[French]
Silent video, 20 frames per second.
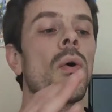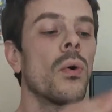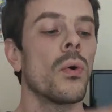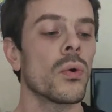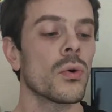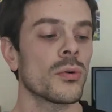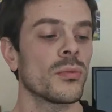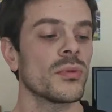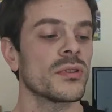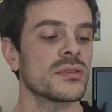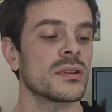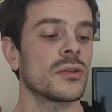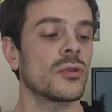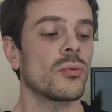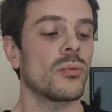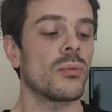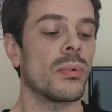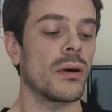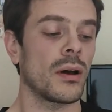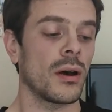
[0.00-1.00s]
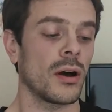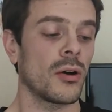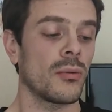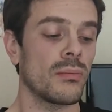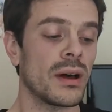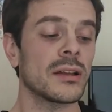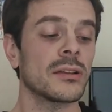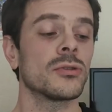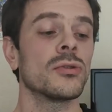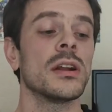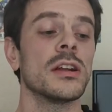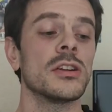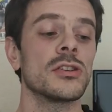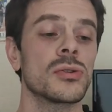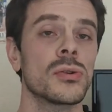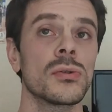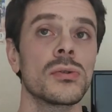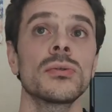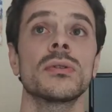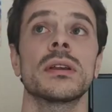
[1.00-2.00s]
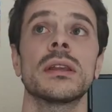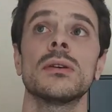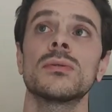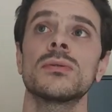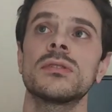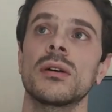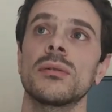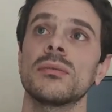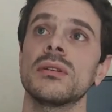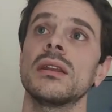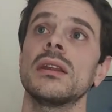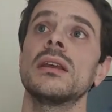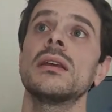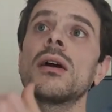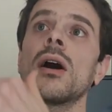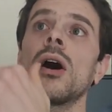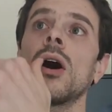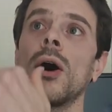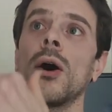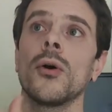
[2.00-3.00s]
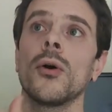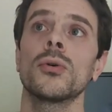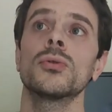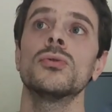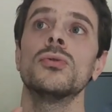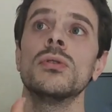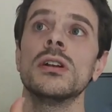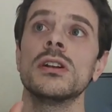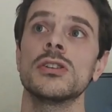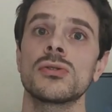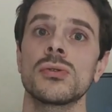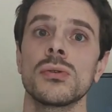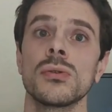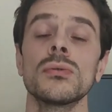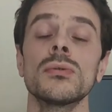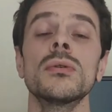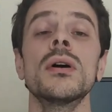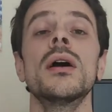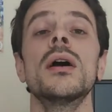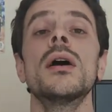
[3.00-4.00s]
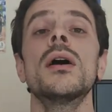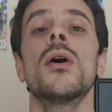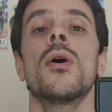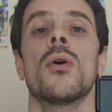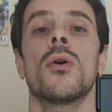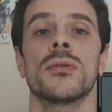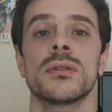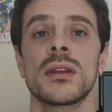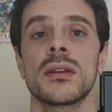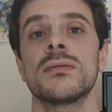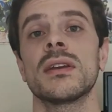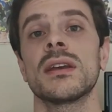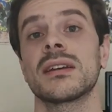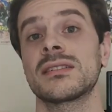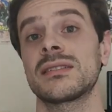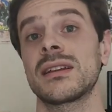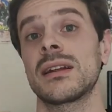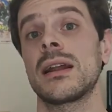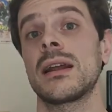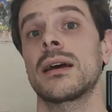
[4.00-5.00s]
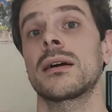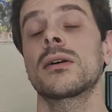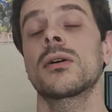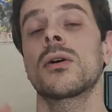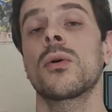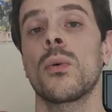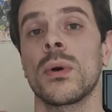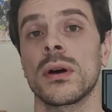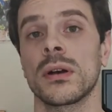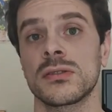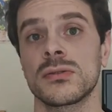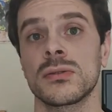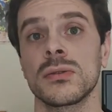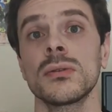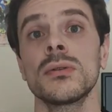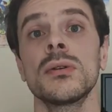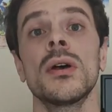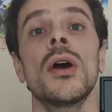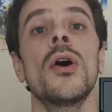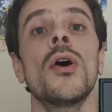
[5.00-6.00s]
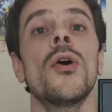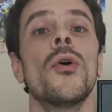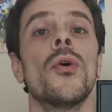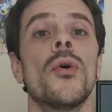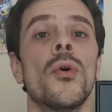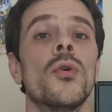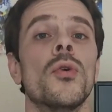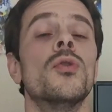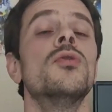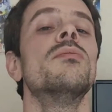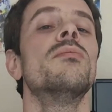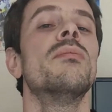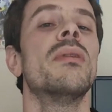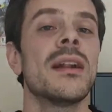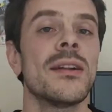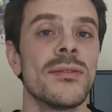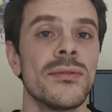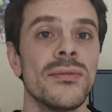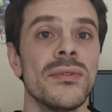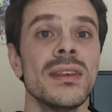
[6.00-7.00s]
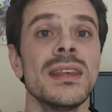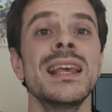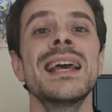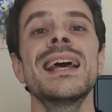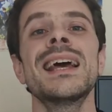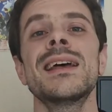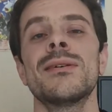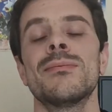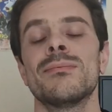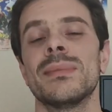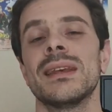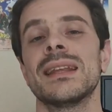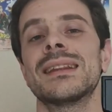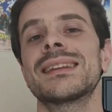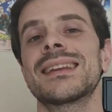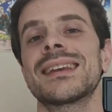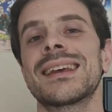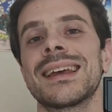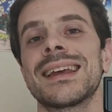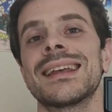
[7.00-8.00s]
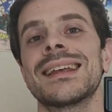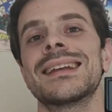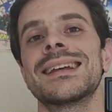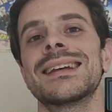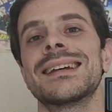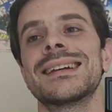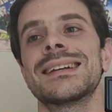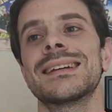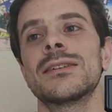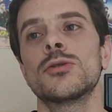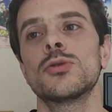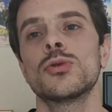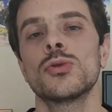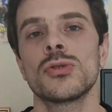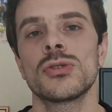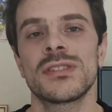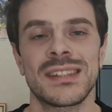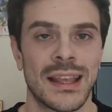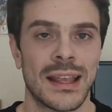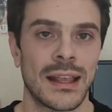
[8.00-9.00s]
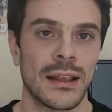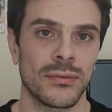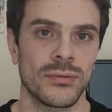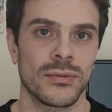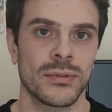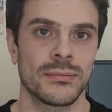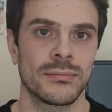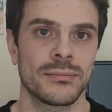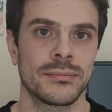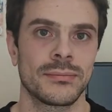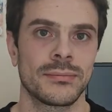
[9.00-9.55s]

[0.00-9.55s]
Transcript: On commençait en bas de l'échelon et on terminait en haut de l'échelon. On avait un salaire croissant, une belle vie, mais très safe.